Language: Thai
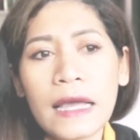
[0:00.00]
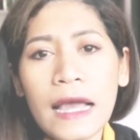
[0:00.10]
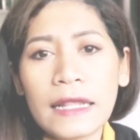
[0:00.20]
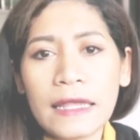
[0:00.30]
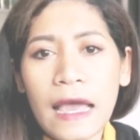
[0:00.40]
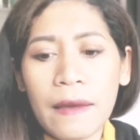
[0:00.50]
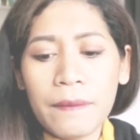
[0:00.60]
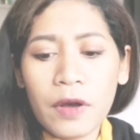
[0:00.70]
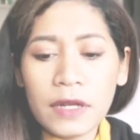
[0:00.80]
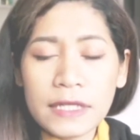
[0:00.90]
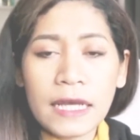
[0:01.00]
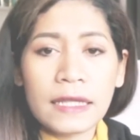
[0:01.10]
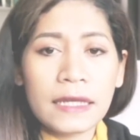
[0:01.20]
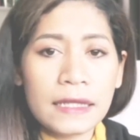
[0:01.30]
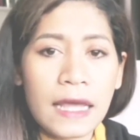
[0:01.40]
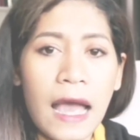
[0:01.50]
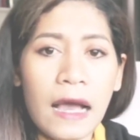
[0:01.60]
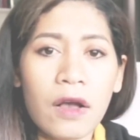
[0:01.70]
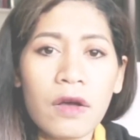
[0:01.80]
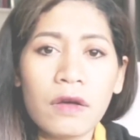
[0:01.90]
งานตามบริษัทต่า
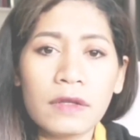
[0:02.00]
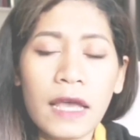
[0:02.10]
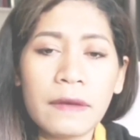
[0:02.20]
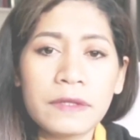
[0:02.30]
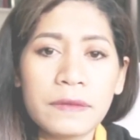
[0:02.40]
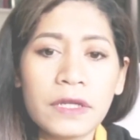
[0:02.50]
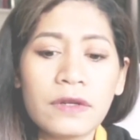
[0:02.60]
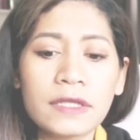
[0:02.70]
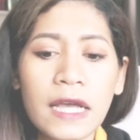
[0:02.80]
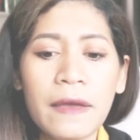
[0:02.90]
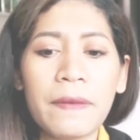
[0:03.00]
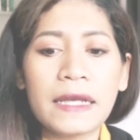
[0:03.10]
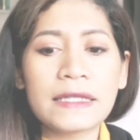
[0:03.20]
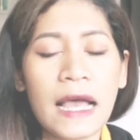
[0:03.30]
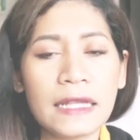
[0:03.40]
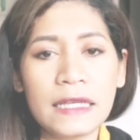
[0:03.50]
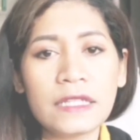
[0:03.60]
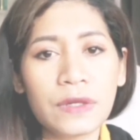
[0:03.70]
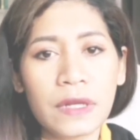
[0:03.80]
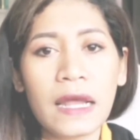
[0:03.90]
งๆ ก็แทบจะไม่ต้องใช้ภาษาที่
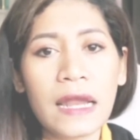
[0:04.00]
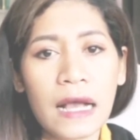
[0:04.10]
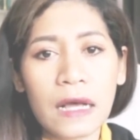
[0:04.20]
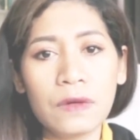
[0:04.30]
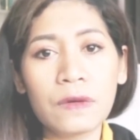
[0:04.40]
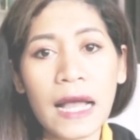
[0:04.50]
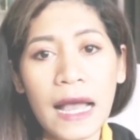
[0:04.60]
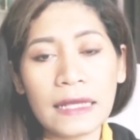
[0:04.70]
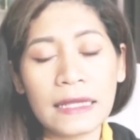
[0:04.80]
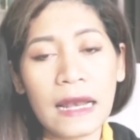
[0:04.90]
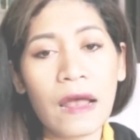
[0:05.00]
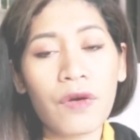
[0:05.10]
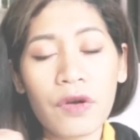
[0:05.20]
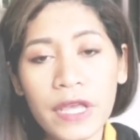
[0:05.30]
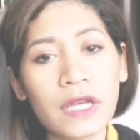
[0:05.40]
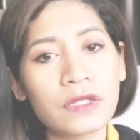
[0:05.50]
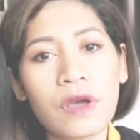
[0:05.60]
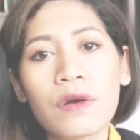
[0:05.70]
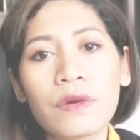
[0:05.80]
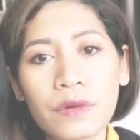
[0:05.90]
สนทนากับลูกค้าแต่เราก็ยัง
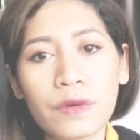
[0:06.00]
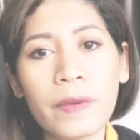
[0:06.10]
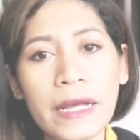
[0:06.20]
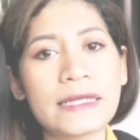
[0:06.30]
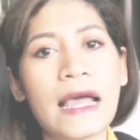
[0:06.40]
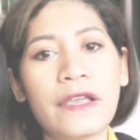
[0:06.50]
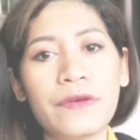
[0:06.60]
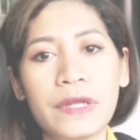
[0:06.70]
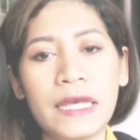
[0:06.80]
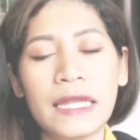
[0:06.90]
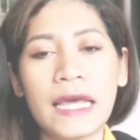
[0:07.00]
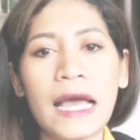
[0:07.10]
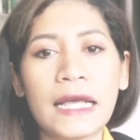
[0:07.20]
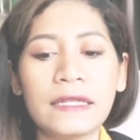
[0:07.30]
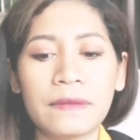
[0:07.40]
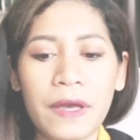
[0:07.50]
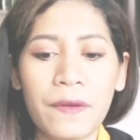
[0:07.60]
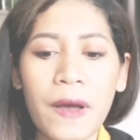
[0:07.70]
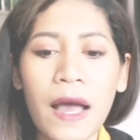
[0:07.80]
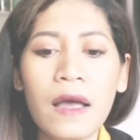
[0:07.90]
ต้องรู้ภาษาอยู่ดีนะคะ ถึง
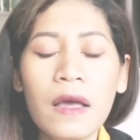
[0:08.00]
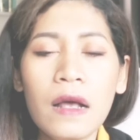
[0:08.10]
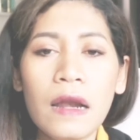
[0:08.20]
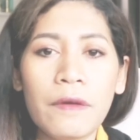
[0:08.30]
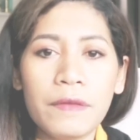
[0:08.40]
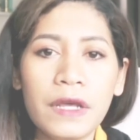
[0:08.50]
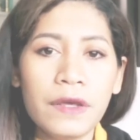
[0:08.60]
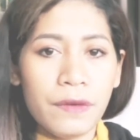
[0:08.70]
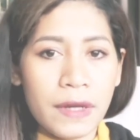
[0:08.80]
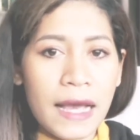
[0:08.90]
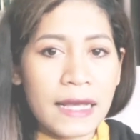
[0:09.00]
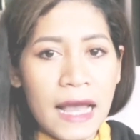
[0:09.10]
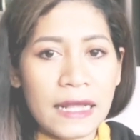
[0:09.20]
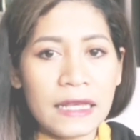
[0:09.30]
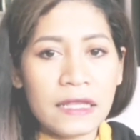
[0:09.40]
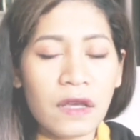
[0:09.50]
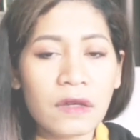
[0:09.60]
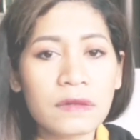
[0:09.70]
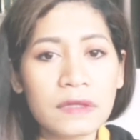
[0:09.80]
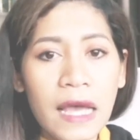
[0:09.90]
แม้ว่าเราไม่ได้อยู่หน้างานที่ต้
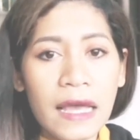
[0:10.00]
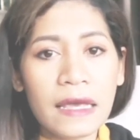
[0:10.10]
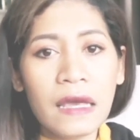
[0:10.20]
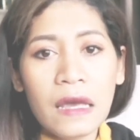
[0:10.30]
องใช้